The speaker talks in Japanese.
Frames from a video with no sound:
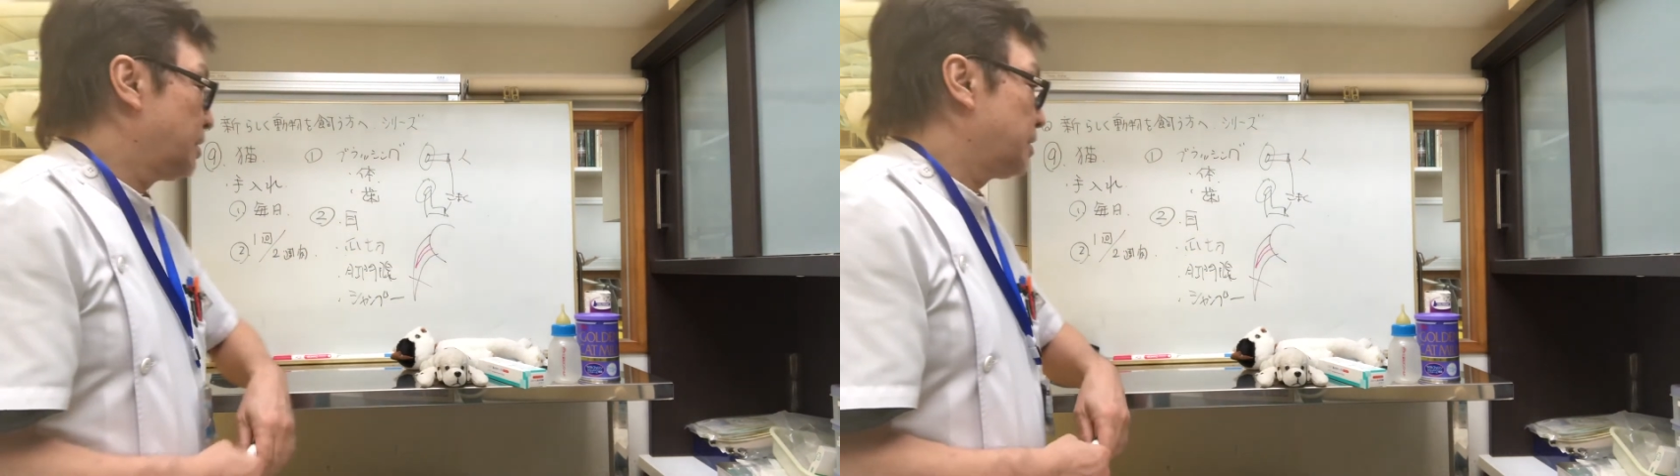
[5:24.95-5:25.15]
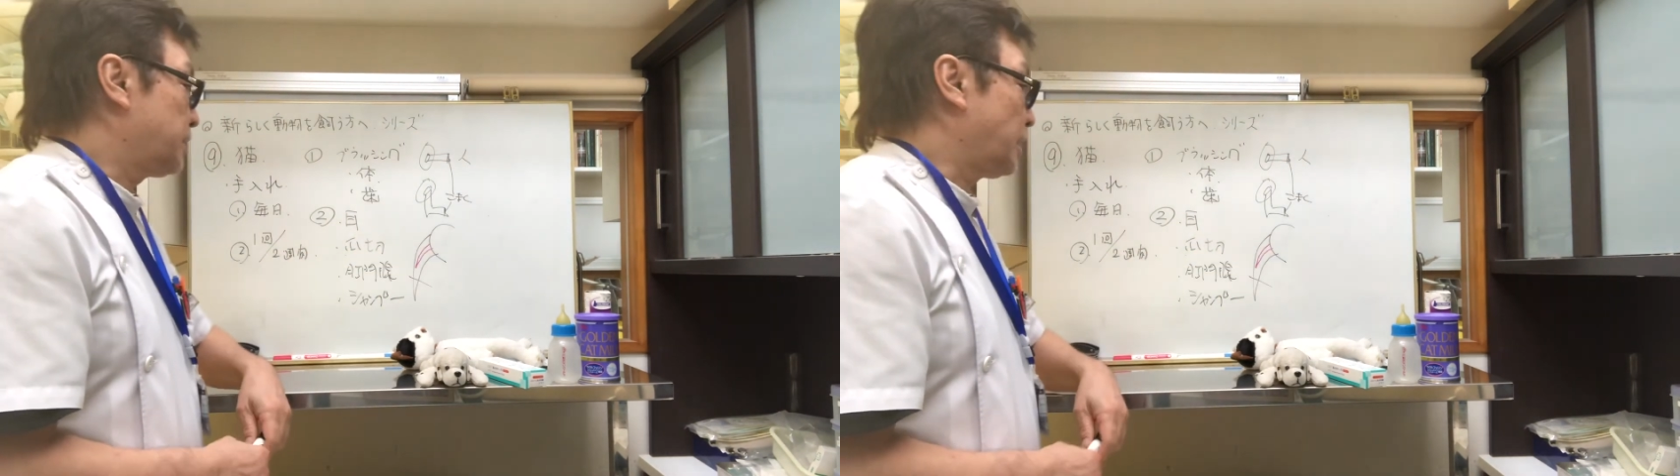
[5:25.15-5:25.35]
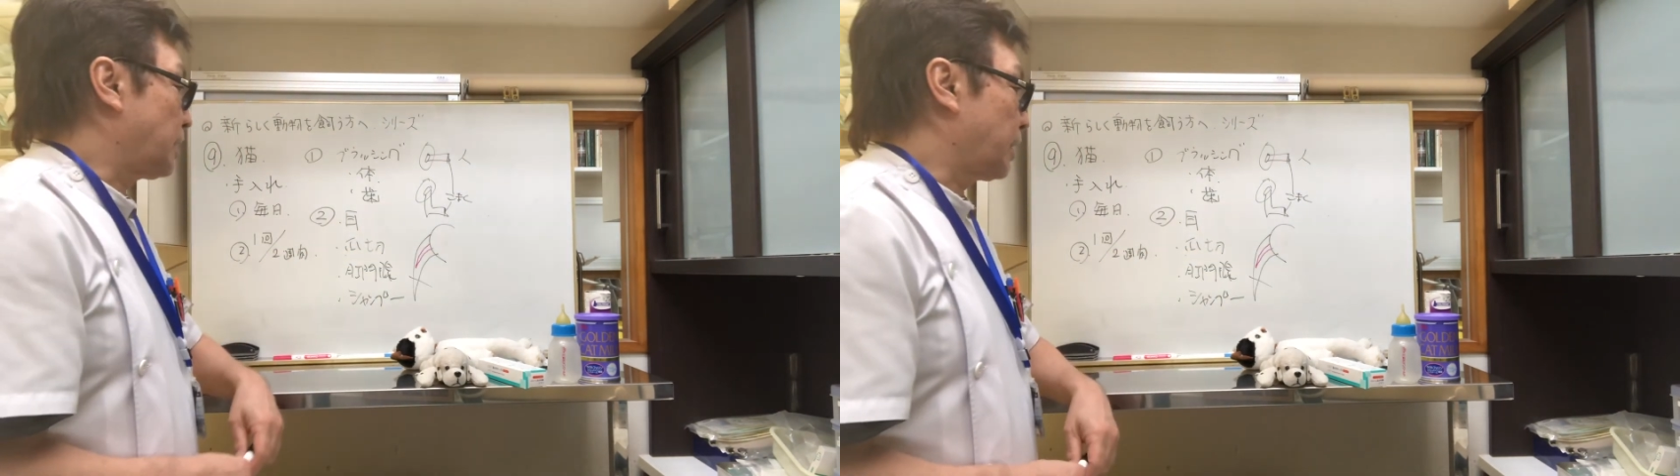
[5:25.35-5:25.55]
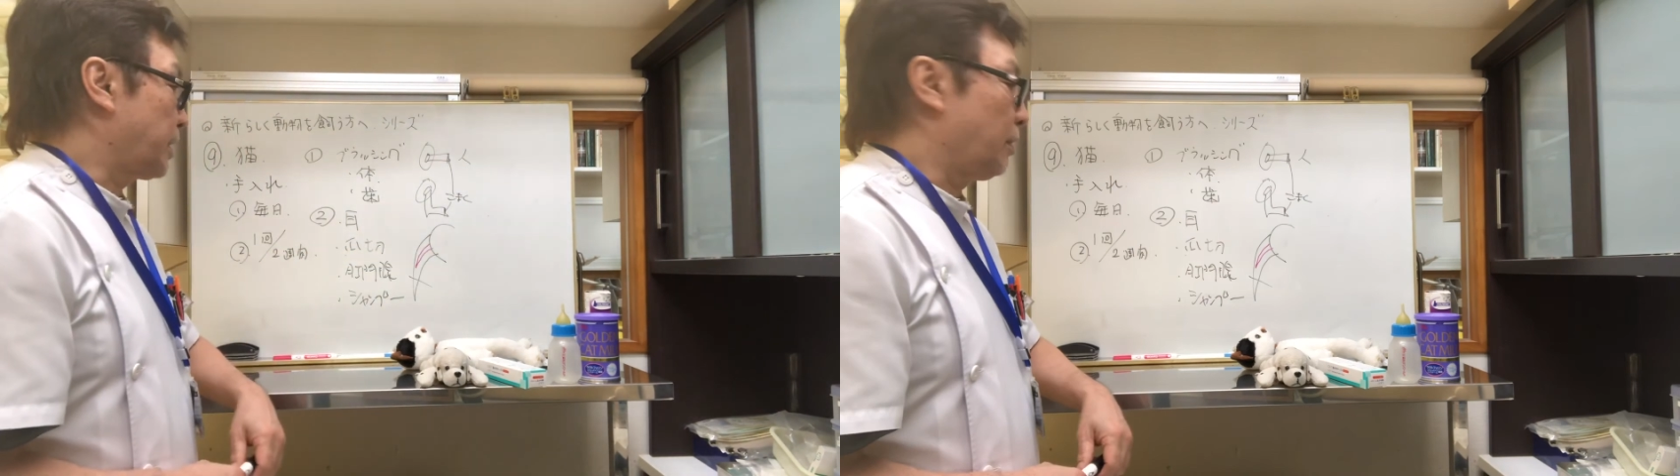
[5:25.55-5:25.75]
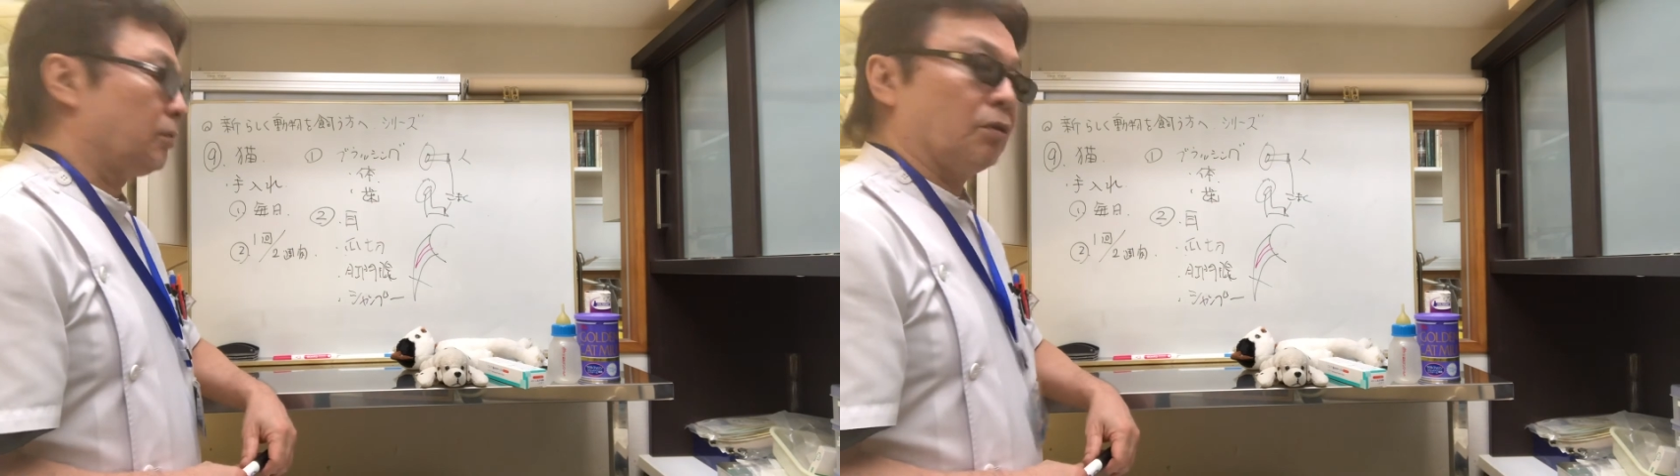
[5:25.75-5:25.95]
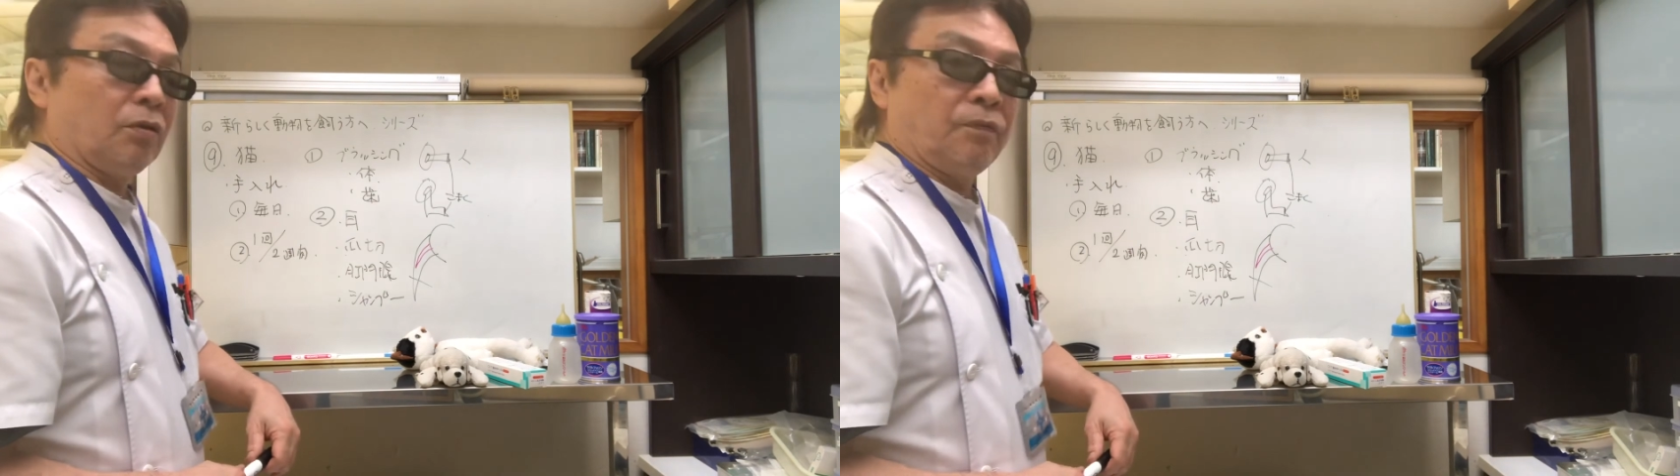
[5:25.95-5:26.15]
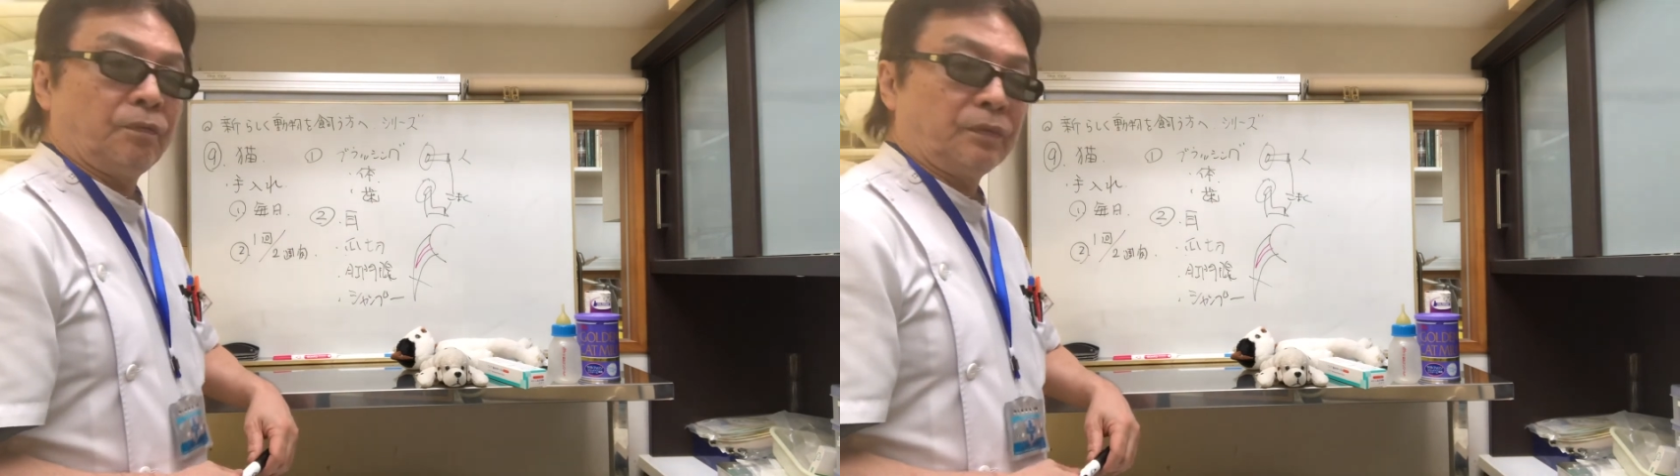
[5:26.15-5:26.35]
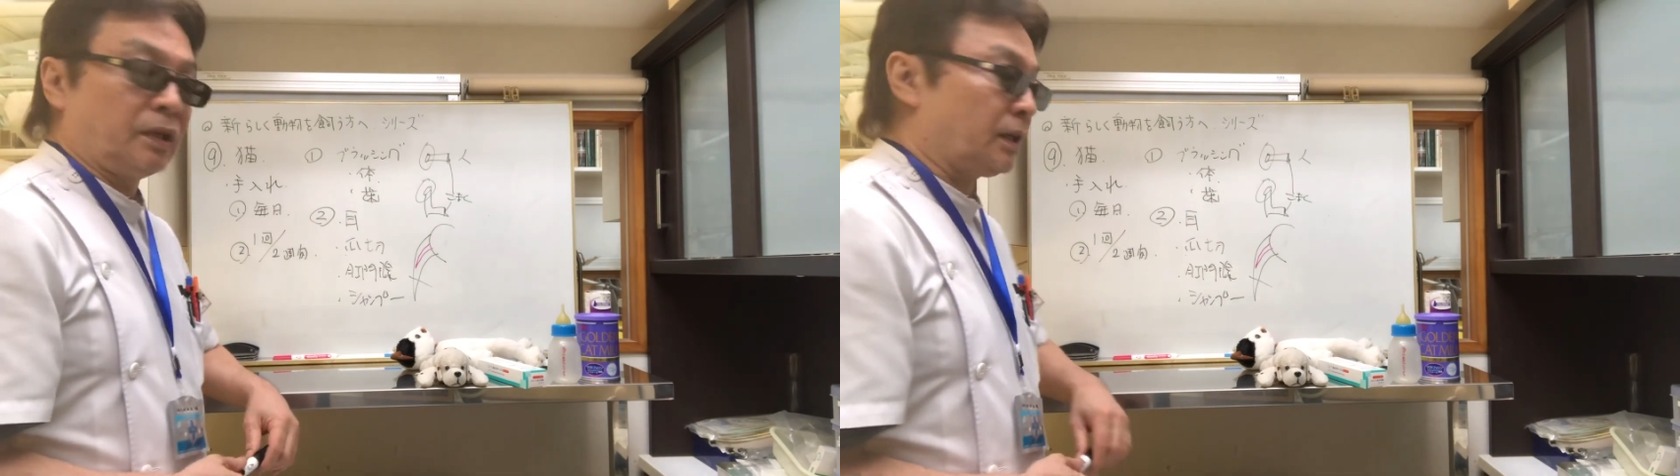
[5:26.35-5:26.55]
していただける
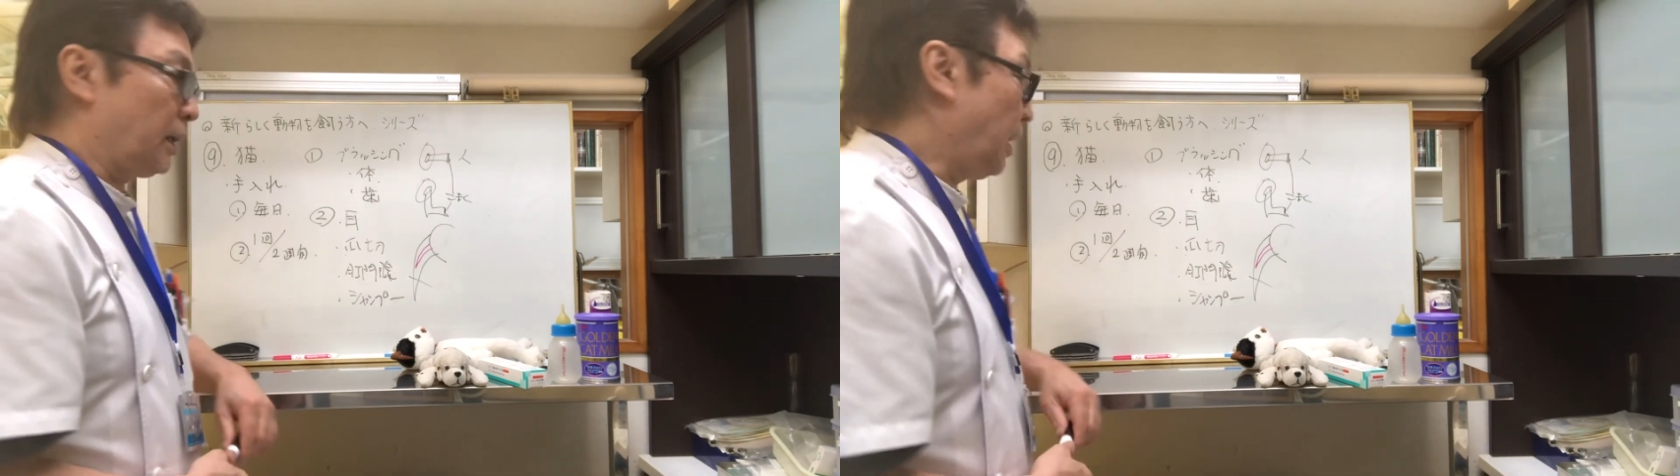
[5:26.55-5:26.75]
といいかな